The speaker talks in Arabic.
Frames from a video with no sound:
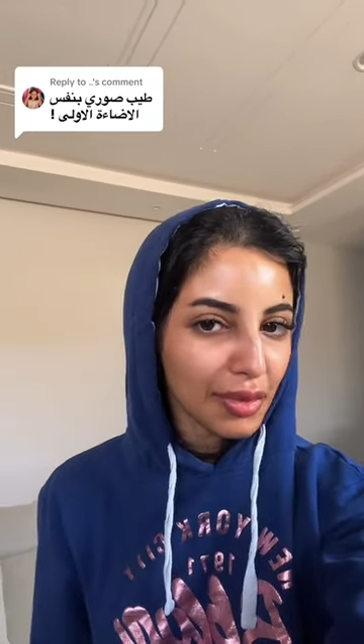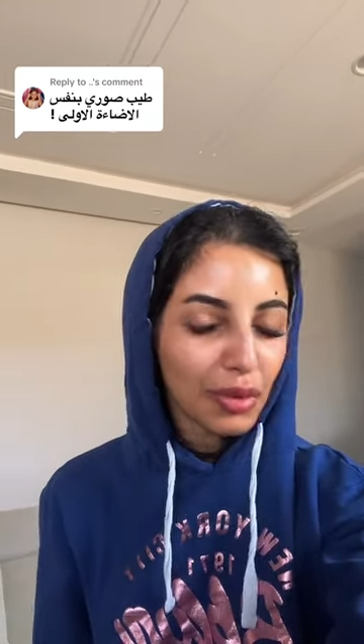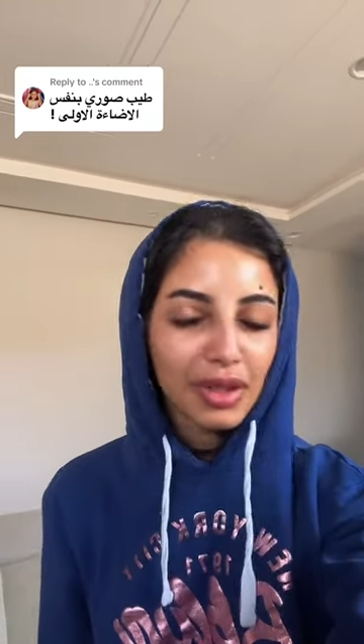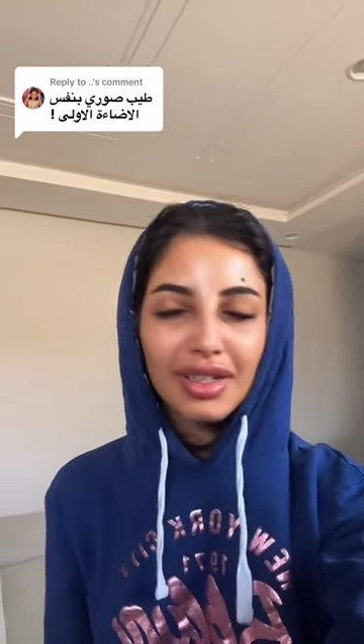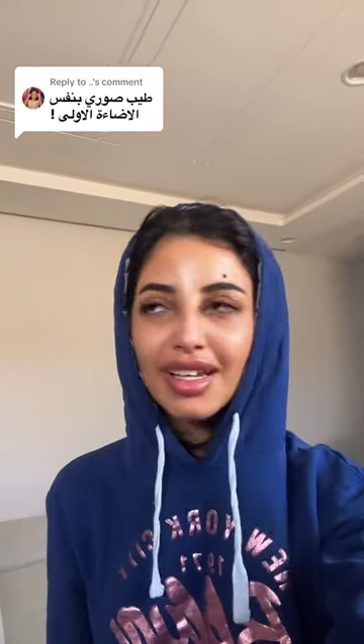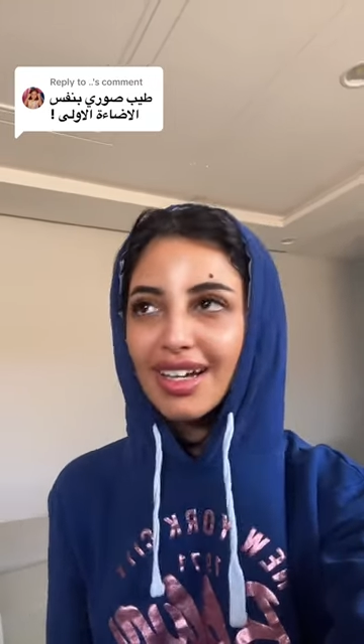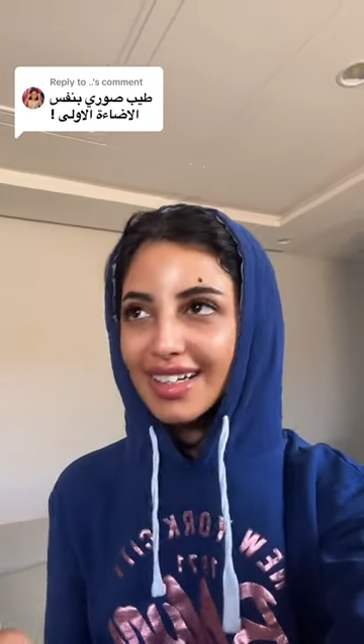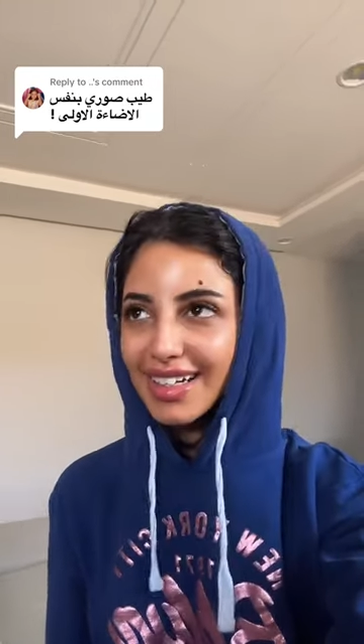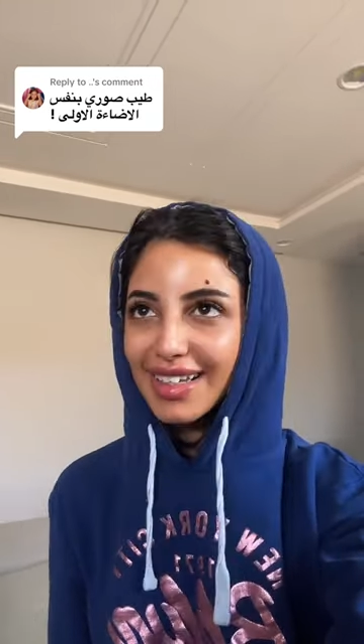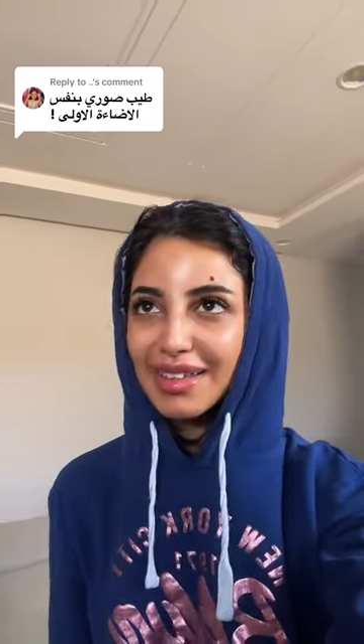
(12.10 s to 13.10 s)
والله
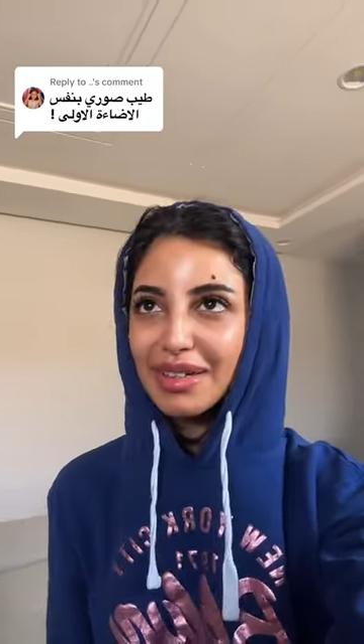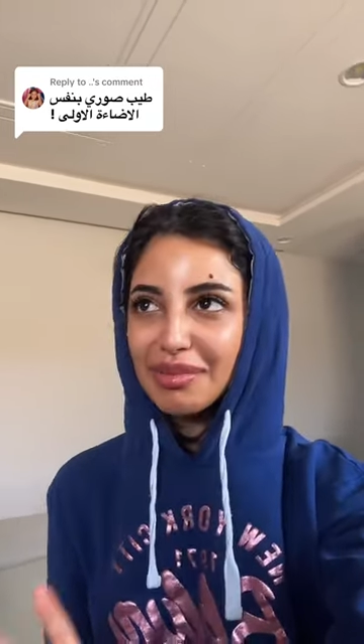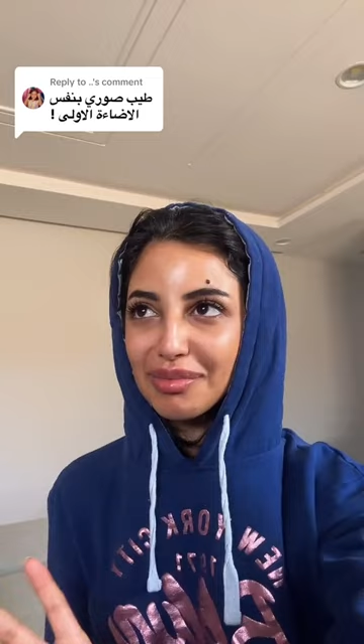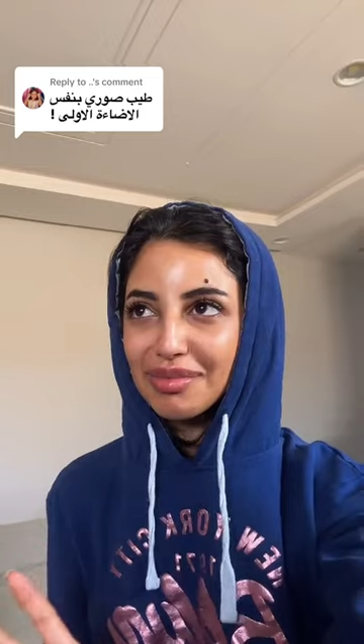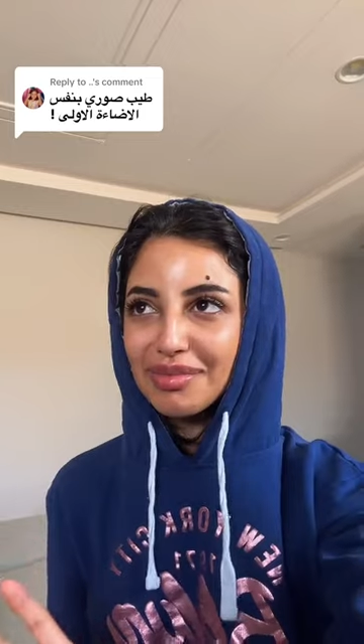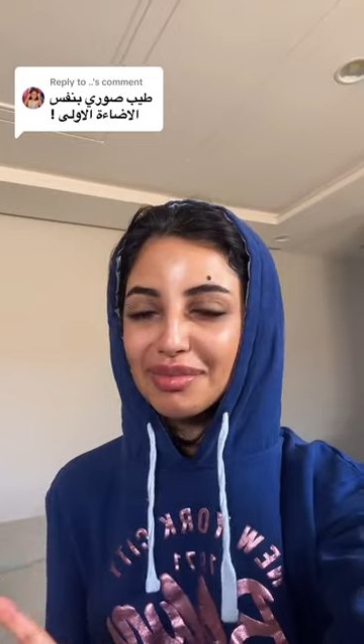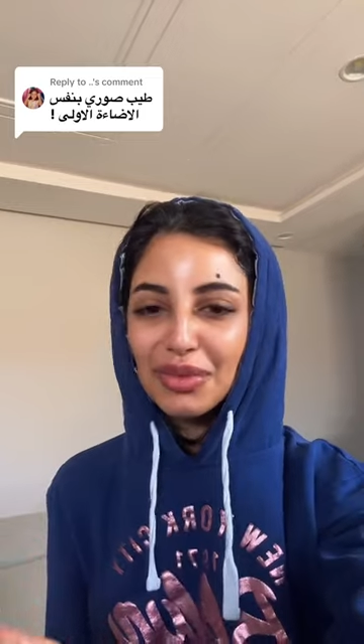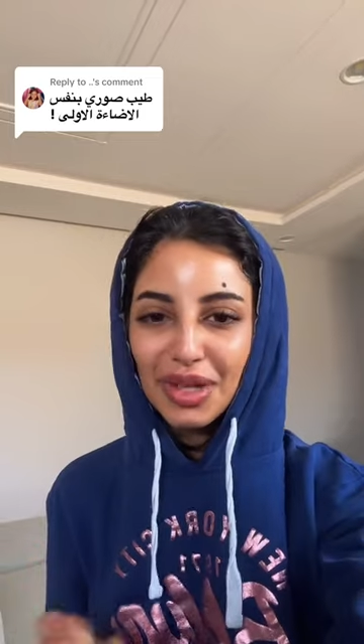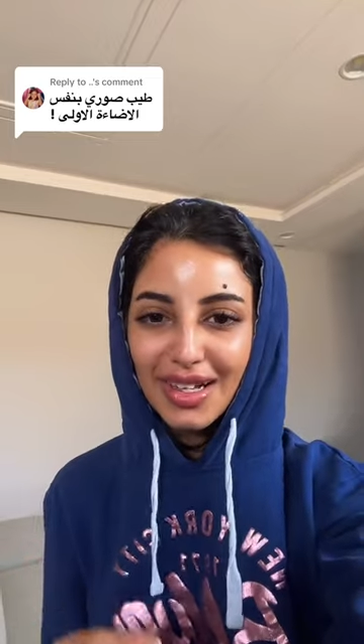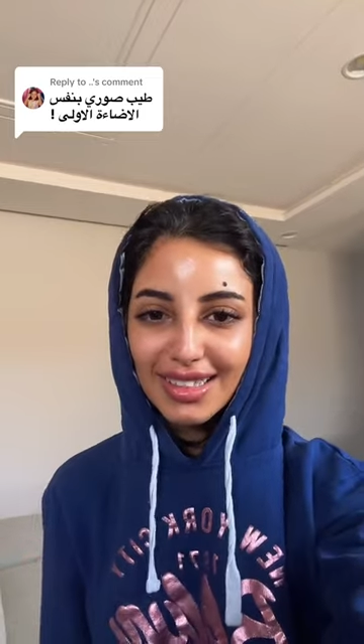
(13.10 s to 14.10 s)
العظيم مو
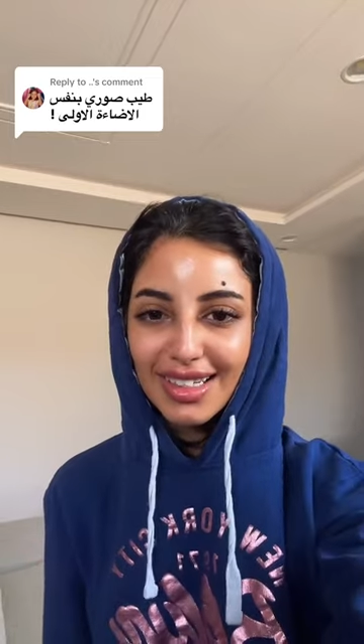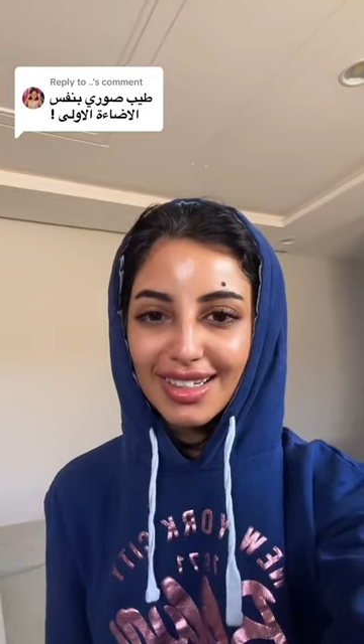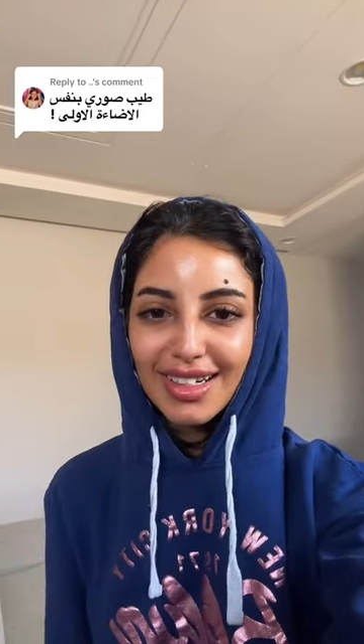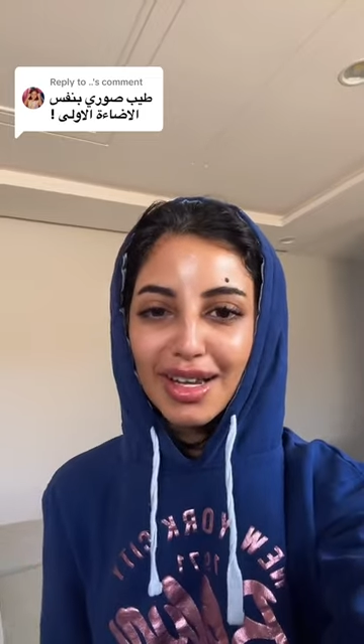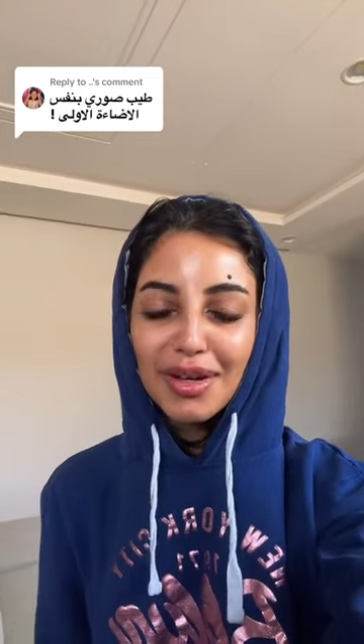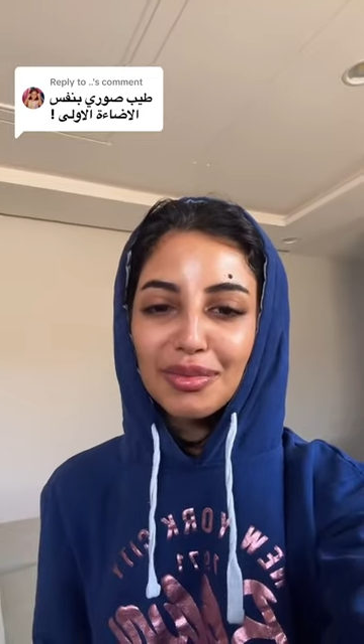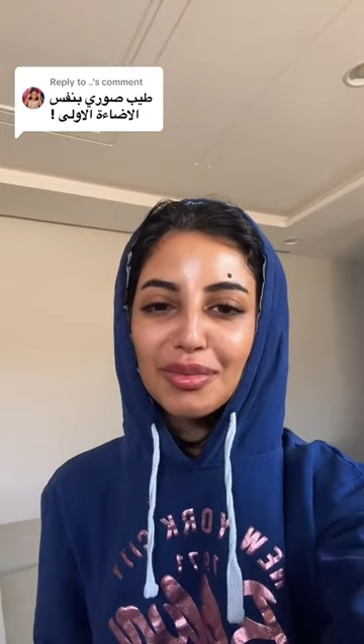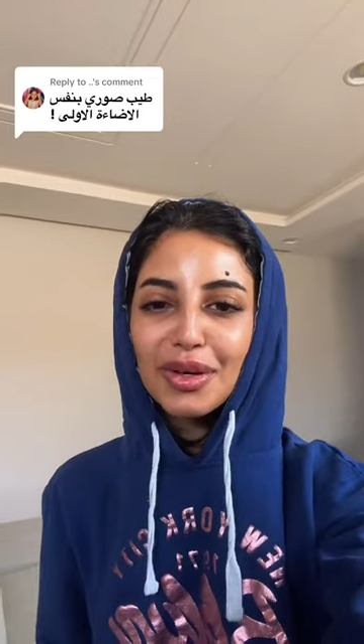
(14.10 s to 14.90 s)
حاطة كريم